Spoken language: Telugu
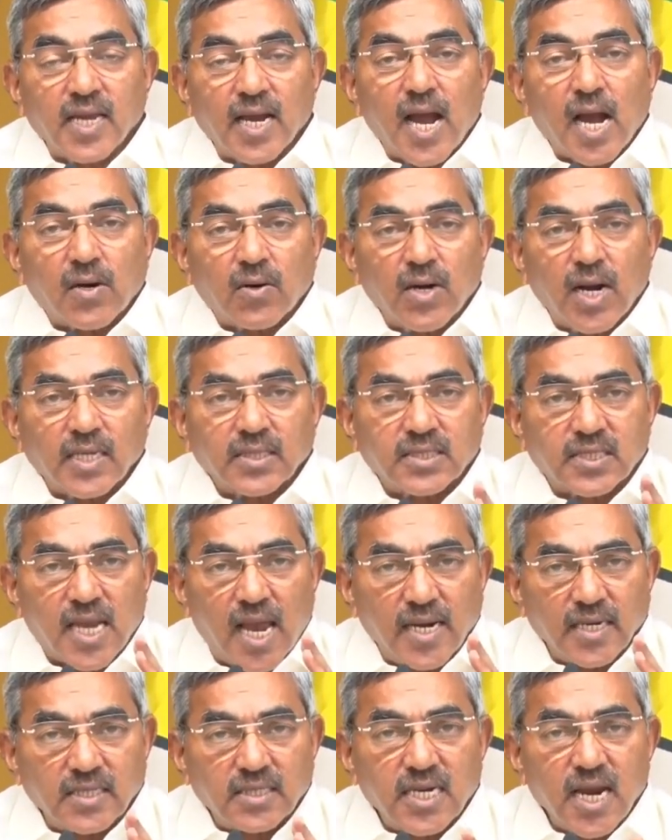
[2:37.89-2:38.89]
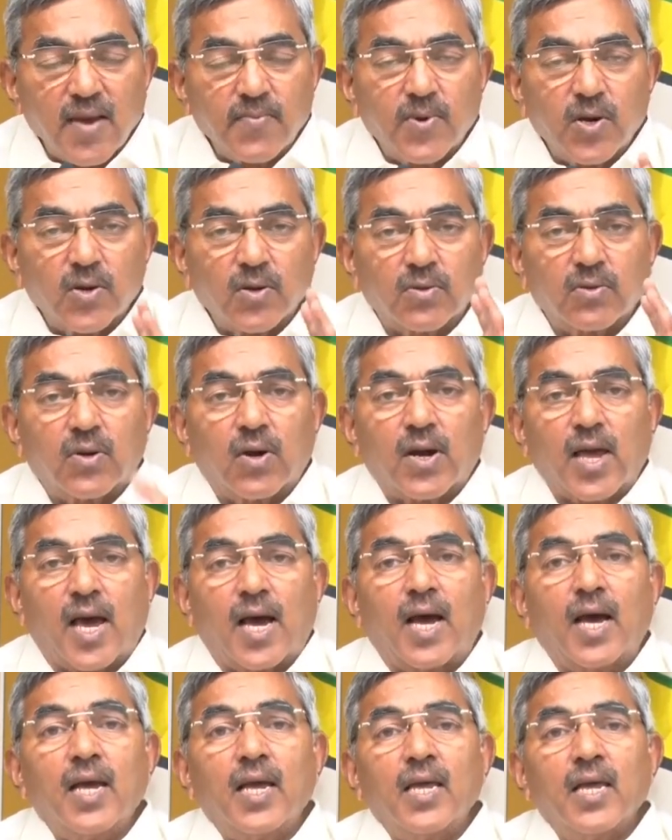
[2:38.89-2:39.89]
అంతేకాకుండా సంక్షేమం
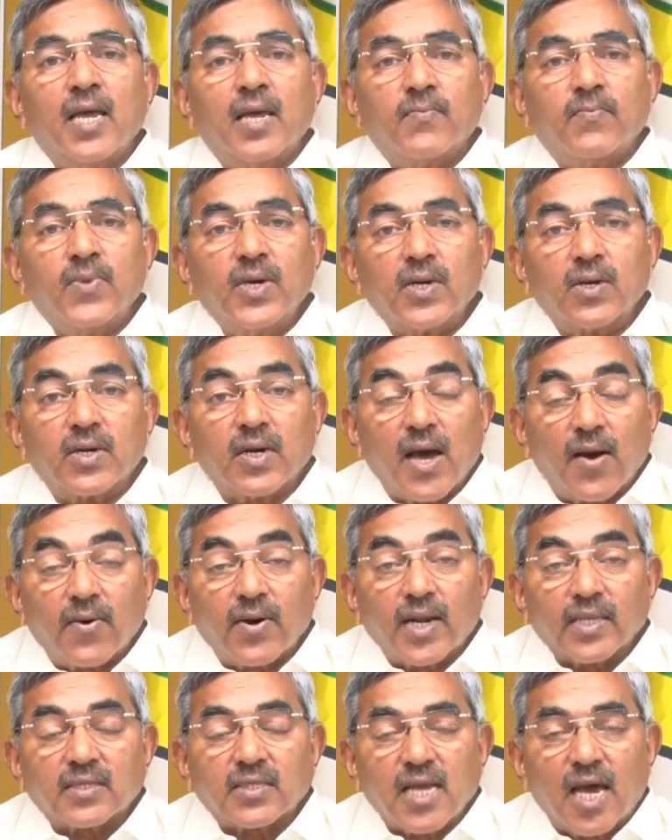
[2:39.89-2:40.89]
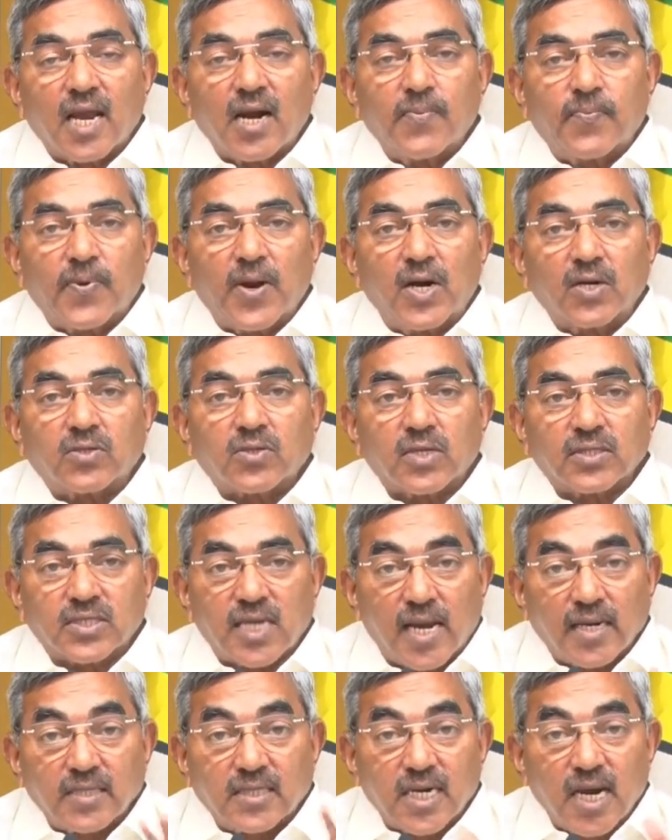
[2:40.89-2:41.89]
కూడా మీరు నవరత్నాల పేరుతో
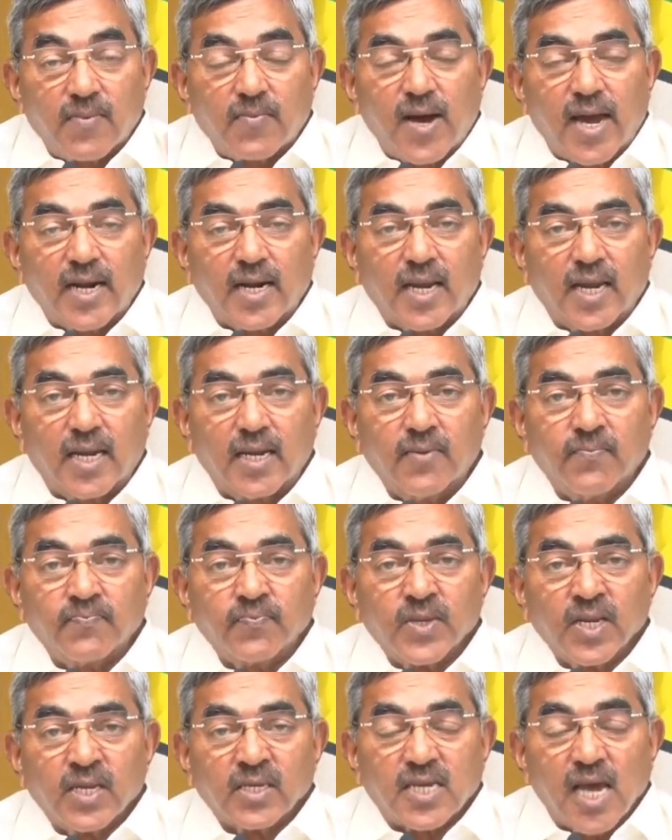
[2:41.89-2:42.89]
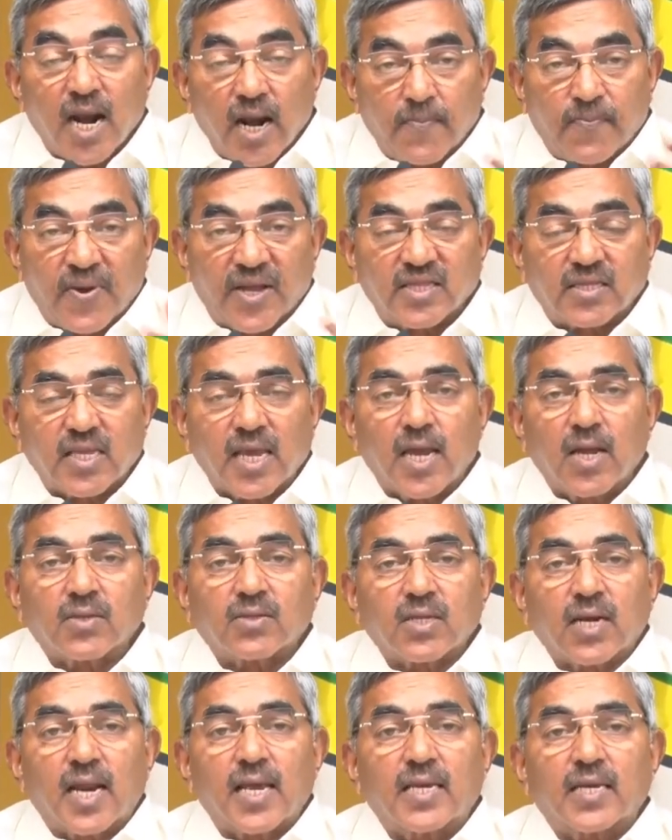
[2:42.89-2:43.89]
సంక్షేమాన్ని చాలా పెద్ద
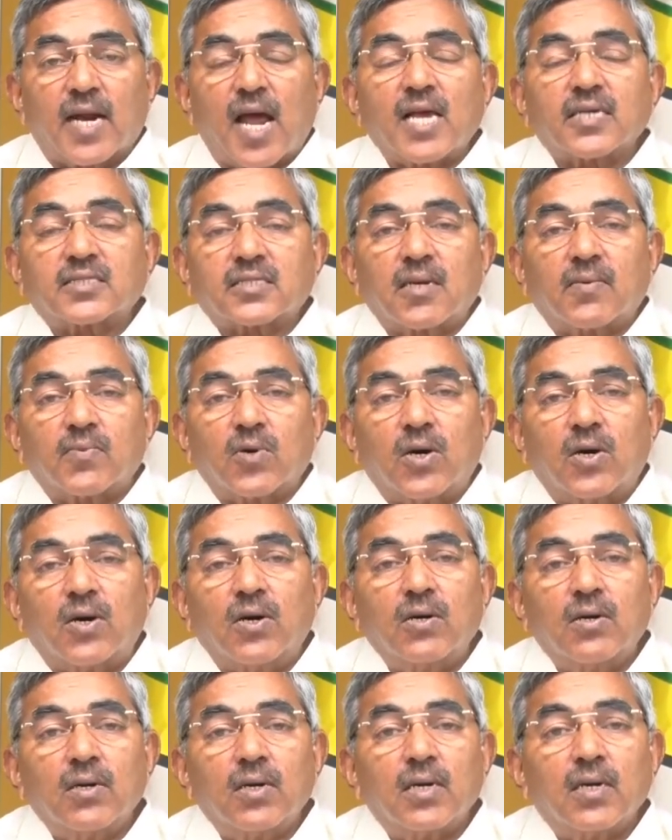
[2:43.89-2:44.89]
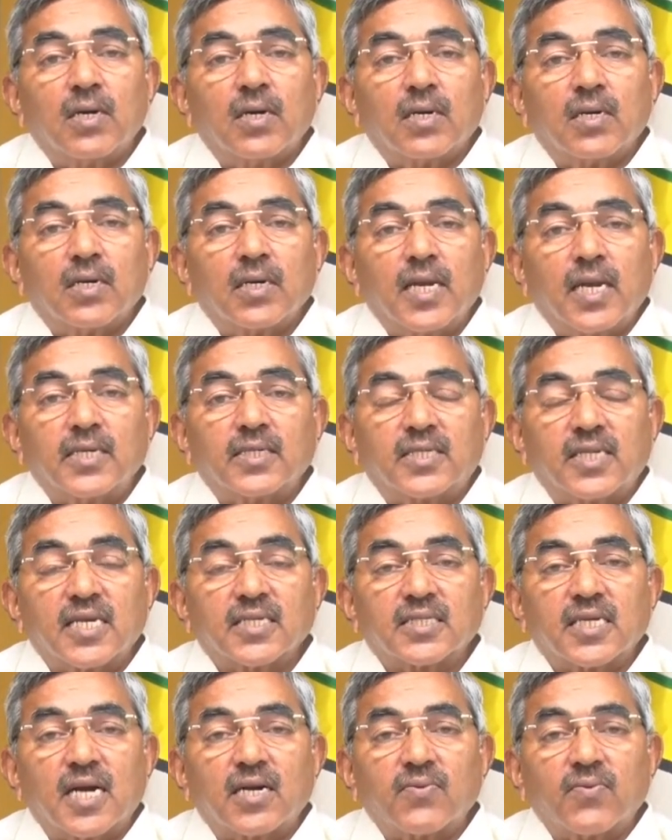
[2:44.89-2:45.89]
ఎత్తున ఈ రాష్ట్రంలో నేను
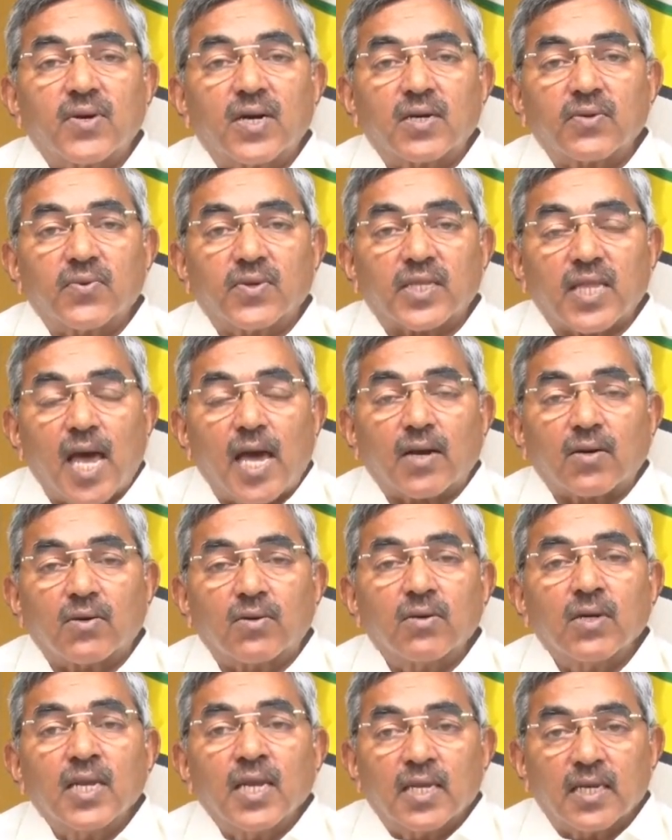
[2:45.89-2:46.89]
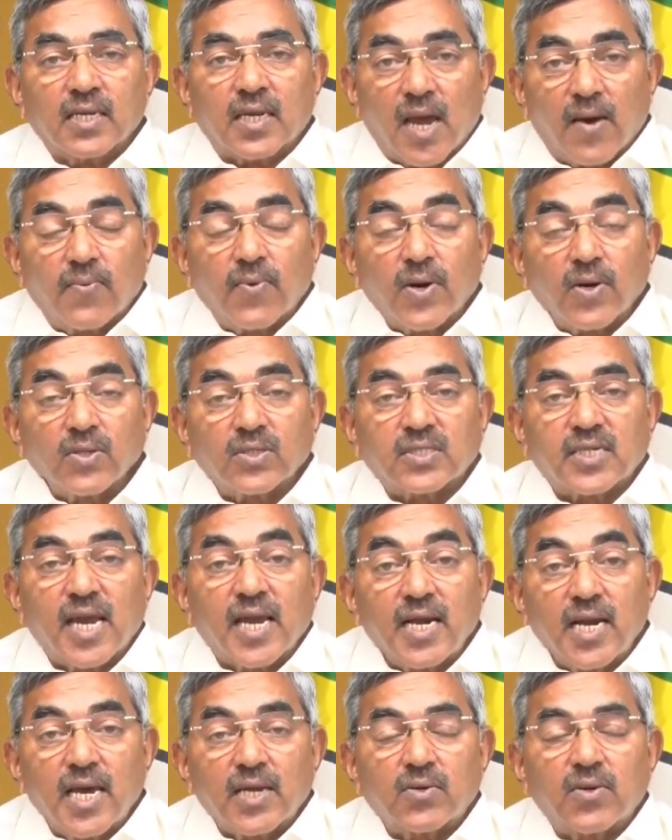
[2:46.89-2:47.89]
చేసినటువంటి విధానం ఇంకెవరూ
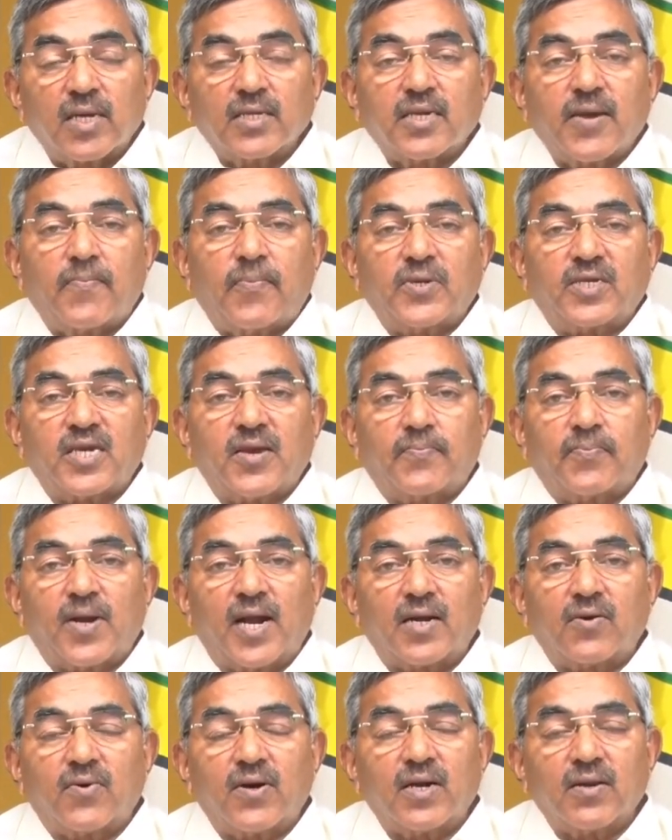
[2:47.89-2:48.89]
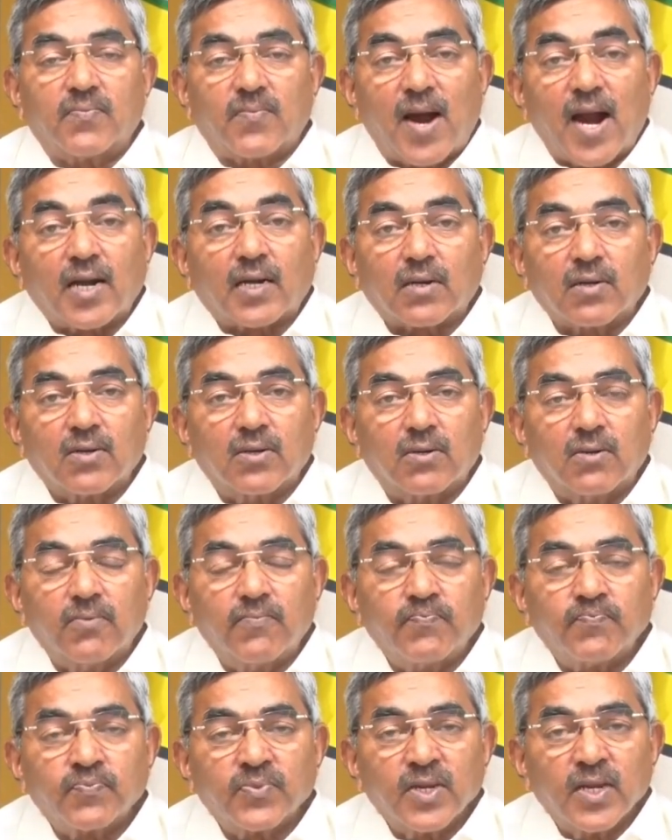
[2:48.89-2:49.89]
చేయలేరు అని చెప్పి చెప్పినటువంటి మాటలు
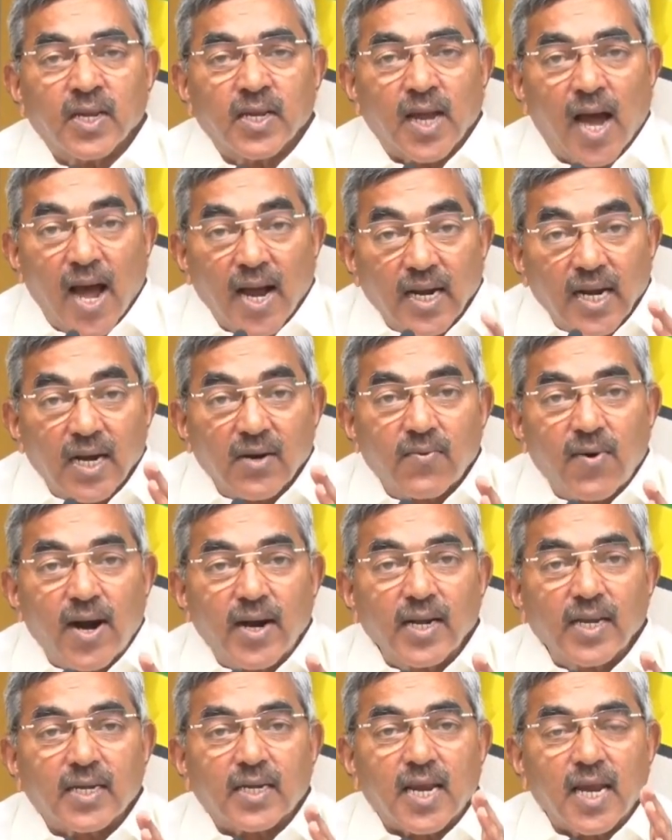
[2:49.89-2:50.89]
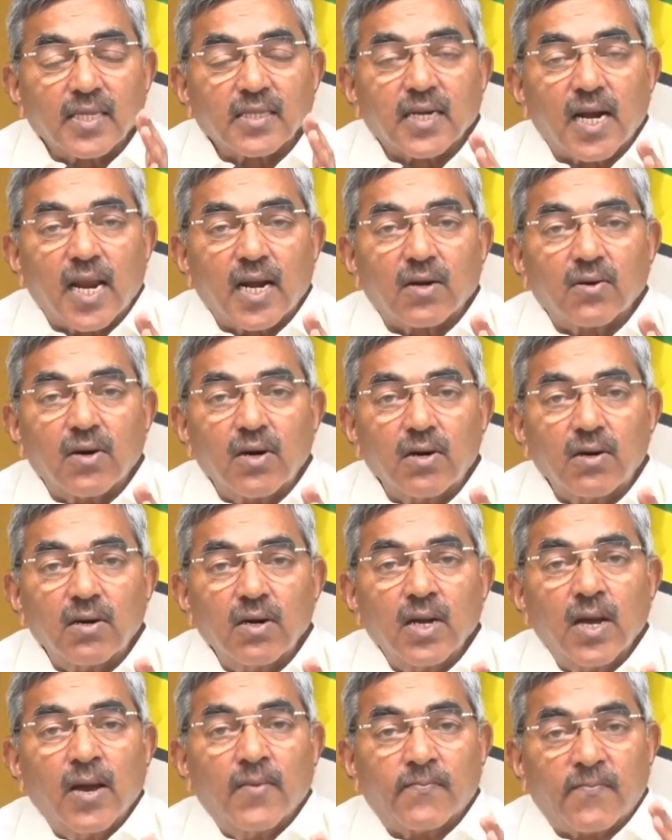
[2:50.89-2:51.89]
అంగన్వాడీ కేంద్రాల్లో
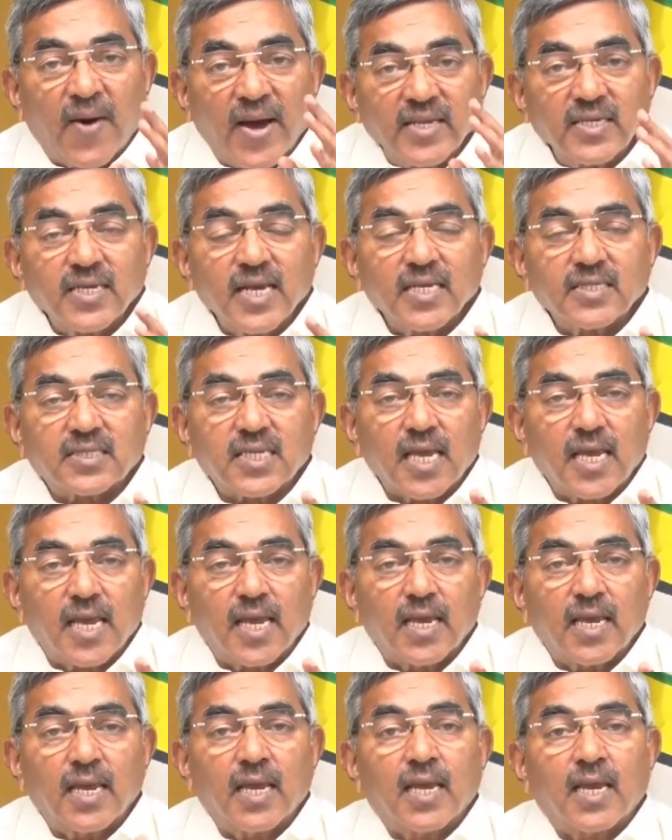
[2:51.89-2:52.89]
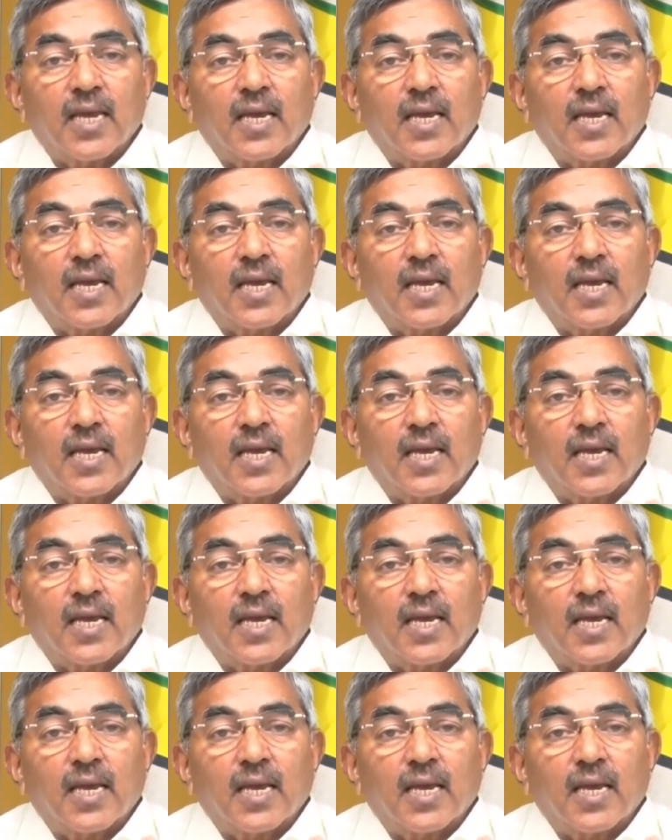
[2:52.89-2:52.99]
పనిచేసే